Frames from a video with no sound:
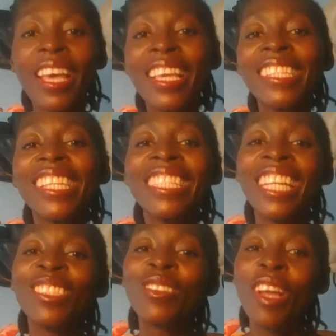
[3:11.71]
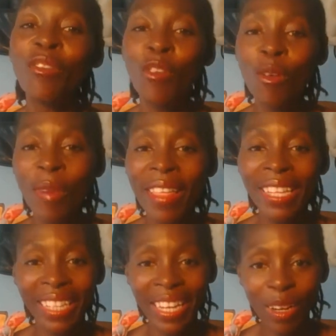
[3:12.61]
Y esta es la segunda forma de
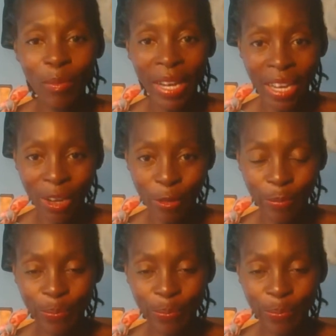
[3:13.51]
atar el pareo.